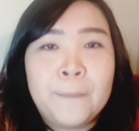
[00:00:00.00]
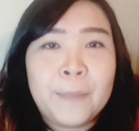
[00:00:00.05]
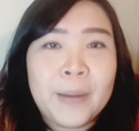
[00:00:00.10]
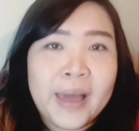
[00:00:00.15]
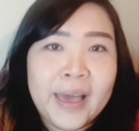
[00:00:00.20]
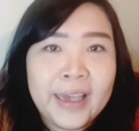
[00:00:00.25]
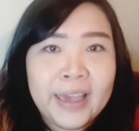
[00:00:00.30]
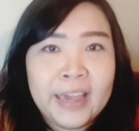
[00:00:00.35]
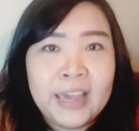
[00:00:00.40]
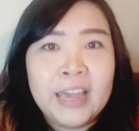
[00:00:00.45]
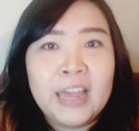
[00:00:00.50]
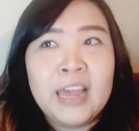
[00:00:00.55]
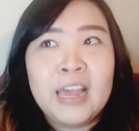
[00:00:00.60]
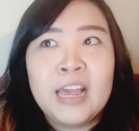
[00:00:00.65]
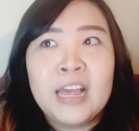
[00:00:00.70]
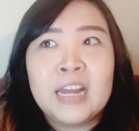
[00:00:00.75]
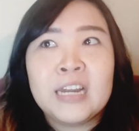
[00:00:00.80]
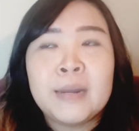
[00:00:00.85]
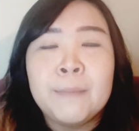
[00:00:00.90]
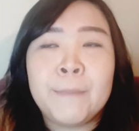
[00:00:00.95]
apply
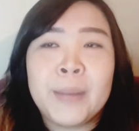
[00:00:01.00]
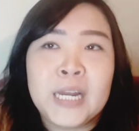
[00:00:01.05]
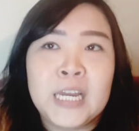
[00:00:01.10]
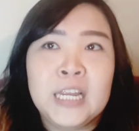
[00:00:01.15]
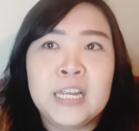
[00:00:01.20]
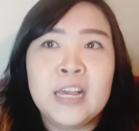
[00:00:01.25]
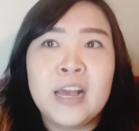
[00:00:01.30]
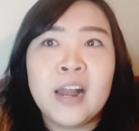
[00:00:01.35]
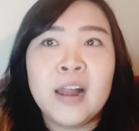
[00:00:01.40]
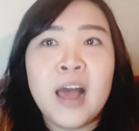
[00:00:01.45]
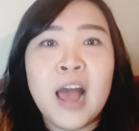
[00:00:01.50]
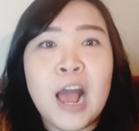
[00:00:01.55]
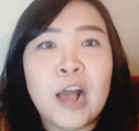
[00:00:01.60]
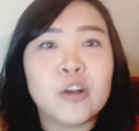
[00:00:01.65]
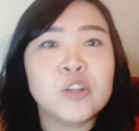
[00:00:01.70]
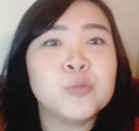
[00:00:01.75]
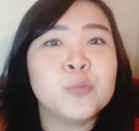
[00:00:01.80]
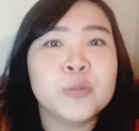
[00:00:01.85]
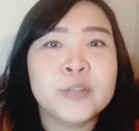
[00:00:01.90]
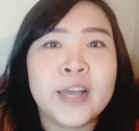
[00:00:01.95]
tempat tinggal
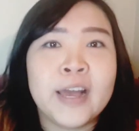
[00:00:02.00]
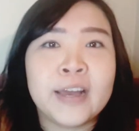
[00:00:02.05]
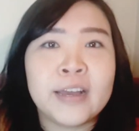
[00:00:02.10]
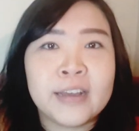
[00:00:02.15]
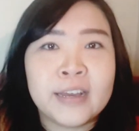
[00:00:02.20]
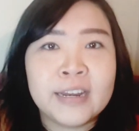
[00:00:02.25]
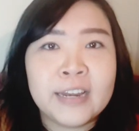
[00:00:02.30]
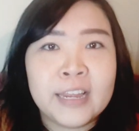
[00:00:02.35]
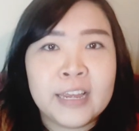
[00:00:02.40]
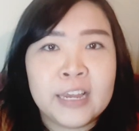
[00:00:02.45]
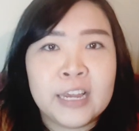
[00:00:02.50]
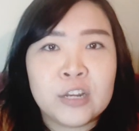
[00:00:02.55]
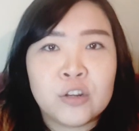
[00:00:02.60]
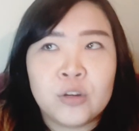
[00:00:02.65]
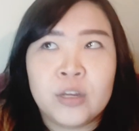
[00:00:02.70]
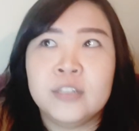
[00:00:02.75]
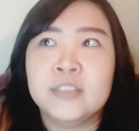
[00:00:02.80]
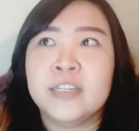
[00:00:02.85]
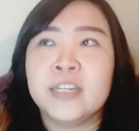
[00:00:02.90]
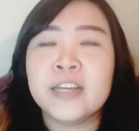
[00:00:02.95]
harus punya rekening gitu
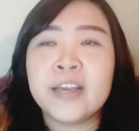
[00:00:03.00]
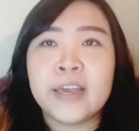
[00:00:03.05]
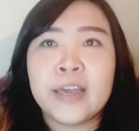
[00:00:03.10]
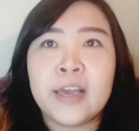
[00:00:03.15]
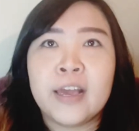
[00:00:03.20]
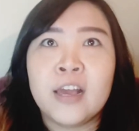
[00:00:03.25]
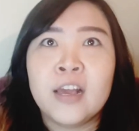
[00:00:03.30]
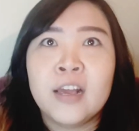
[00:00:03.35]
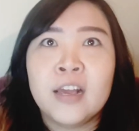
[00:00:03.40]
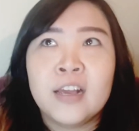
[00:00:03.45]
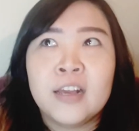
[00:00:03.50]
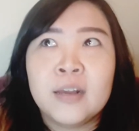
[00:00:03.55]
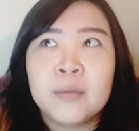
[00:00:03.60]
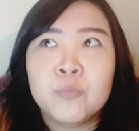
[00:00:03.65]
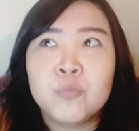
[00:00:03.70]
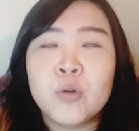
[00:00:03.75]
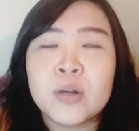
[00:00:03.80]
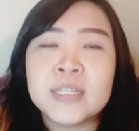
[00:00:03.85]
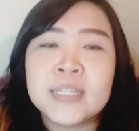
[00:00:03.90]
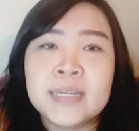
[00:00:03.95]
kan jadi kayak
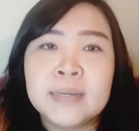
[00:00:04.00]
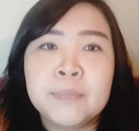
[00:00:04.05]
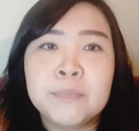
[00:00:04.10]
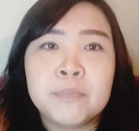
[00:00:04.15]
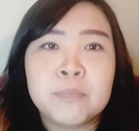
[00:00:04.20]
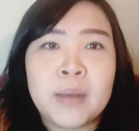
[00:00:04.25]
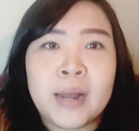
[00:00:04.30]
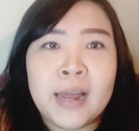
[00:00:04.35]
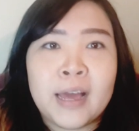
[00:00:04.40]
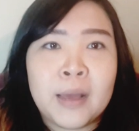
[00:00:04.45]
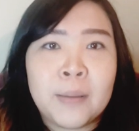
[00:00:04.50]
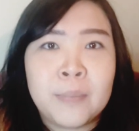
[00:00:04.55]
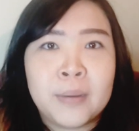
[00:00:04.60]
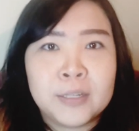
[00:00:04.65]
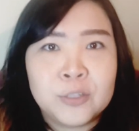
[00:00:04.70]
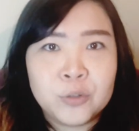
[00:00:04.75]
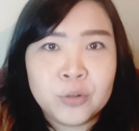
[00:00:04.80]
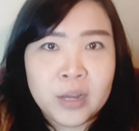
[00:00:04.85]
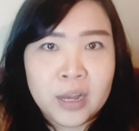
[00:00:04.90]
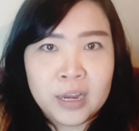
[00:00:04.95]
buat si malakama
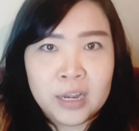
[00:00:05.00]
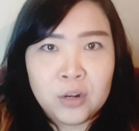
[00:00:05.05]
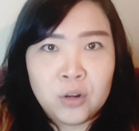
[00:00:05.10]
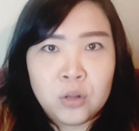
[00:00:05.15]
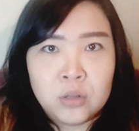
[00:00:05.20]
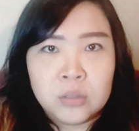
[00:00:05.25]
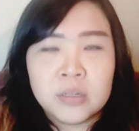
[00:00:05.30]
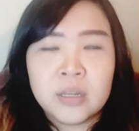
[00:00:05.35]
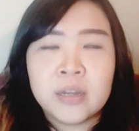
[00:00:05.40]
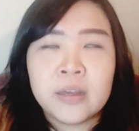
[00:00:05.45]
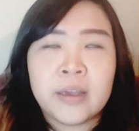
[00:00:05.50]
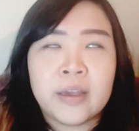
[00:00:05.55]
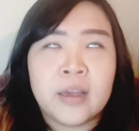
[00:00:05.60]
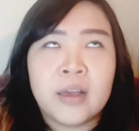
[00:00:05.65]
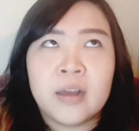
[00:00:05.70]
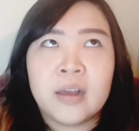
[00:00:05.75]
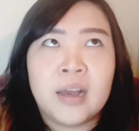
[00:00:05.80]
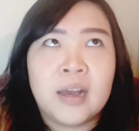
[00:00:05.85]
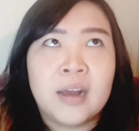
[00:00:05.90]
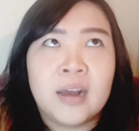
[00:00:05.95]
juga gitu jadi kayak
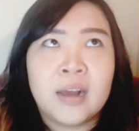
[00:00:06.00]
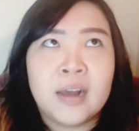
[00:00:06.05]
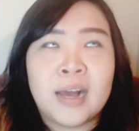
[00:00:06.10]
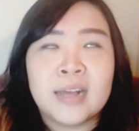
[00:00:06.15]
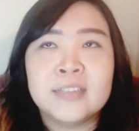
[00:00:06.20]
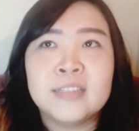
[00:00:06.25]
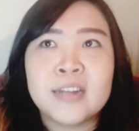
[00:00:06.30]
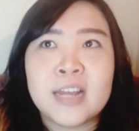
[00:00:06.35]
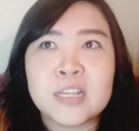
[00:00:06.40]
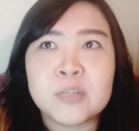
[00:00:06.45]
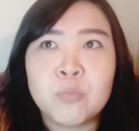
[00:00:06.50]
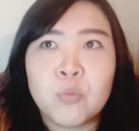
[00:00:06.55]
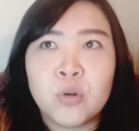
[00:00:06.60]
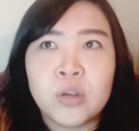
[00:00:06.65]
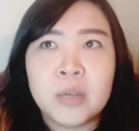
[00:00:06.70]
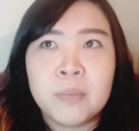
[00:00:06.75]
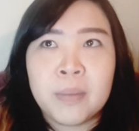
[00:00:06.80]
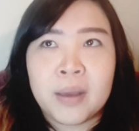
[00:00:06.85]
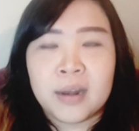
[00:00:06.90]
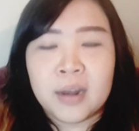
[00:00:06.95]
nggak nggak jelas mau
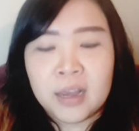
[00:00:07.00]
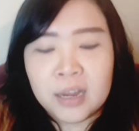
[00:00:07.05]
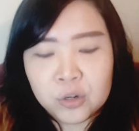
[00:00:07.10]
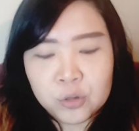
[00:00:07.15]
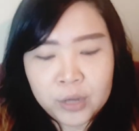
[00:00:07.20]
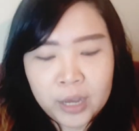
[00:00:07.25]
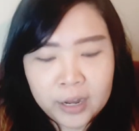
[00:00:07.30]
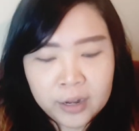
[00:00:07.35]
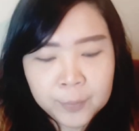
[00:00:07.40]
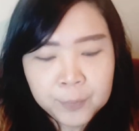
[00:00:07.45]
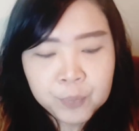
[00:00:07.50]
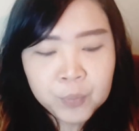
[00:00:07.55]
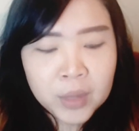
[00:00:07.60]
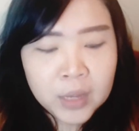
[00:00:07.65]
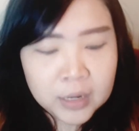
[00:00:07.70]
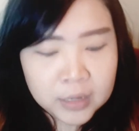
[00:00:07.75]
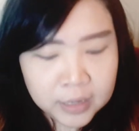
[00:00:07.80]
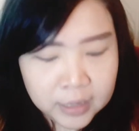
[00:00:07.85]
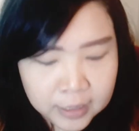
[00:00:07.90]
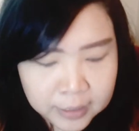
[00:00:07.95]
gimana gitu kan
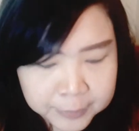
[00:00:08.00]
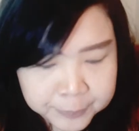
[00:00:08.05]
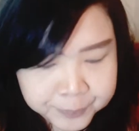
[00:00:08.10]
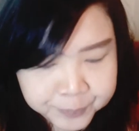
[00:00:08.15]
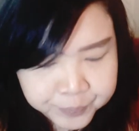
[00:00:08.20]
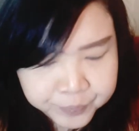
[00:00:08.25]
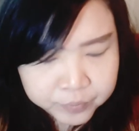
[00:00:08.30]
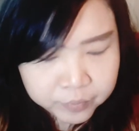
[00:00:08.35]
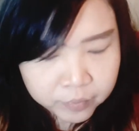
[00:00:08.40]
nah